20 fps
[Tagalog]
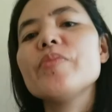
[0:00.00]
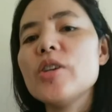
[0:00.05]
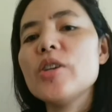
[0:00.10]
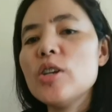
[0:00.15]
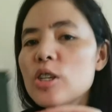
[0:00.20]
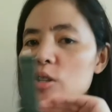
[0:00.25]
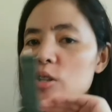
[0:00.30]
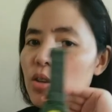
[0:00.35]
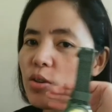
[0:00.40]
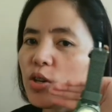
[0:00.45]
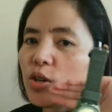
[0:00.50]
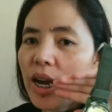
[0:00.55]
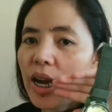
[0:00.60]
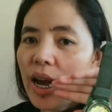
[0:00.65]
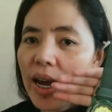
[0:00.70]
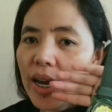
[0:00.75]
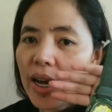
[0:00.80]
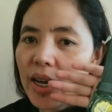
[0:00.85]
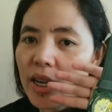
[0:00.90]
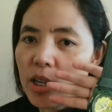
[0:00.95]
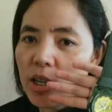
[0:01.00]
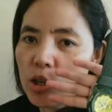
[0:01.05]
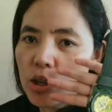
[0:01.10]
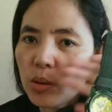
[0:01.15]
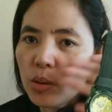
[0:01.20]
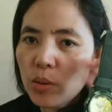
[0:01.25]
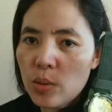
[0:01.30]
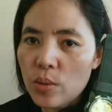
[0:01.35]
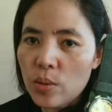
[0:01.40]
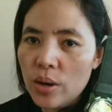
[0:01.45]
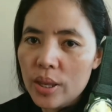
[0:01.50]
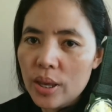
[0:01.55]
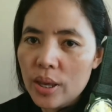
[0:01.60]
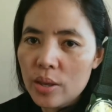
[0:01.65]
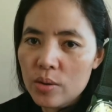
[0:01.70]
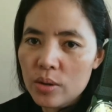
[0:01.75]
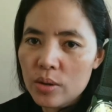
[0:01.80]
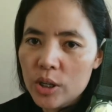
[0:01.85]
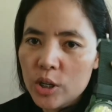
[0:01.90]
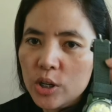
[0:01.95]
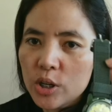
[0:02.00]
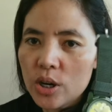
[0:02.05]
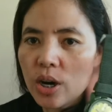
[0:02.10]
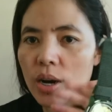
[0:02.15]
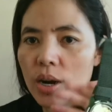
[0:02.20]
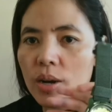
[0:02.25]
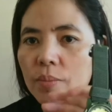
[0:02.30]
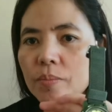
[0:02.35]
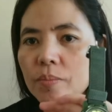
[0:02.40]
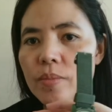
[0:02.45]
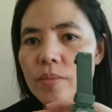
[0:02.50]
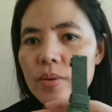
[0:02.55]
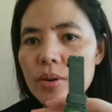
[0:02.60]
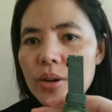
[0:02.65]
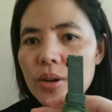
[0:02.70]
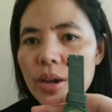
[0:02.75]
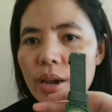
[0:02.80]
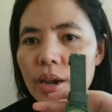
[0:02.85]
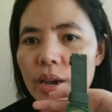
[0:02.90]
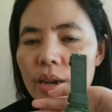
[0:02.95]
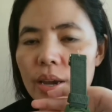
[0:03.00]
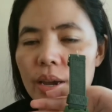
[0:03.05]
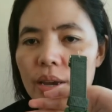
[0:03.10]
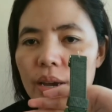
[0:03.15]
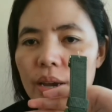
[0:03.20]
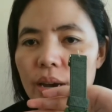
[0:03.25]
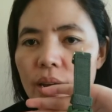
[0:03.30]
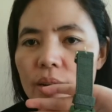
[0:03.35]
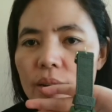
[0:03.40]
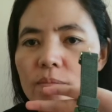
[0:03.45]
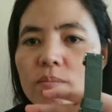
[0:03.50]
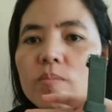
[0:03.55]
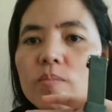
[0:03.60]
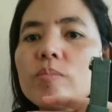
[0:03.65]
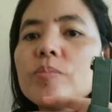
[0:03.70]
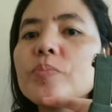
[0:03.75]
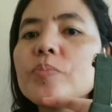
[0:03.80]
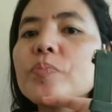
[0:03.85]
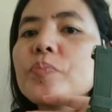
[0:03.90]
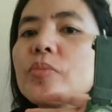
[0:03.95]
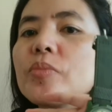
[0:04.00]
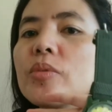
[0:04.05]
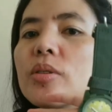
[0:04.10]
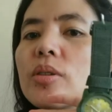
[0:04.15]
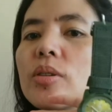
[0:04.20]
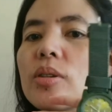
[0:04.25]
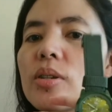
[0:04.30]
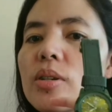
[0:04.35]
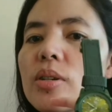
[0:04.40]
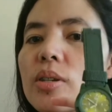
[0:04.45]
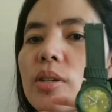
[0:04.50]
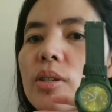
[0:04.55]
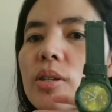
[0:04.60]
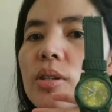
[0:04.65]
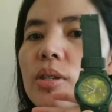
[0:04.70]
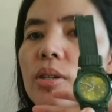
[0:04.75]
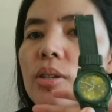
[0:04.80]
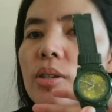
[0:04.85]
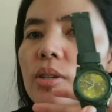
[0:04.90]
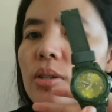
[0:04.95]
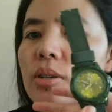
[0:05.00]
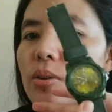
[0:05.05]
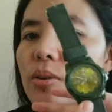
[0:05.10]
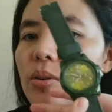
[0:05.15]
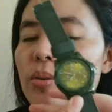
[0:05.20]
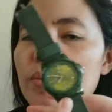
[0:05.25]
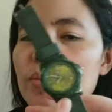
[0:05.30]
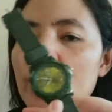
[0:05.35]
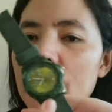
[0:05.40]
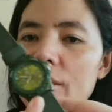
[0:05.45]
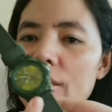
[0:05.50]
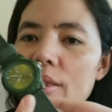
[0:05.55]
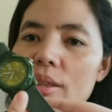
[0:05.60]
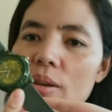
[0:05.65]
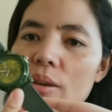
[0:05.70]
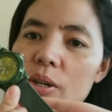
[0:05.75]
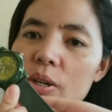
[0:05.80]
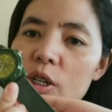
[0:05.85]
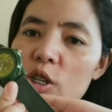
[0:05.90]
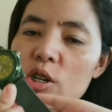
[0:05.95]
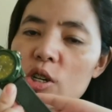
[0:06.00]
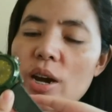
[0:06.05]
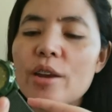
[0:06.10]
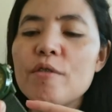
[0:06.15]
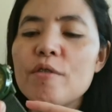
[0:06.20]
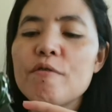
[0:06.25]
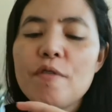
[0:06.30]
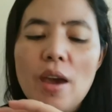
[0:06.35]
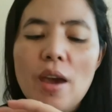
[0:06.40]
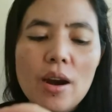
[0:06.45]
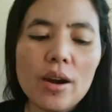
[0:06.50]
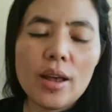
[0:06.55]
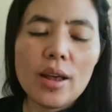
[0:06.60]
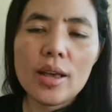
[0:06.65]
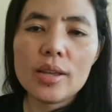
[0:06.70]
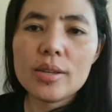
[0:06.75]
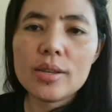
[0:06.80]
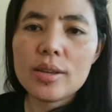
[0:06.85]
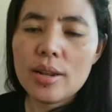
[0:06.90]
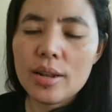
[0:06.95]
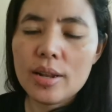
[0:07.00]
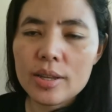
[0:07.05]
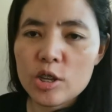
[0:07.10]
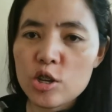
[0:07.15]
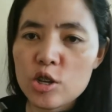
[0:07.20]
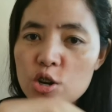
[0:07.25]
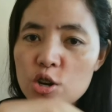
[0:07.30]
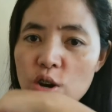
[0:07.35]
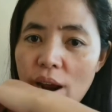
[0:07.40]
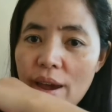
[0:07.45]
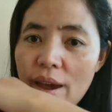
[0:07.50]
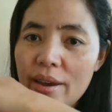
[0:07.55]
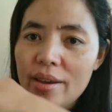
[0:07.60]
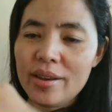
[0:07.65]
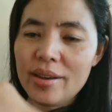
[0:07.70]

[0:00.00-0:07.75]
So, ito siya guys. Oo, ganyan yung strap. Okay, yan. So, maganda naman siya in fairness. Let's try.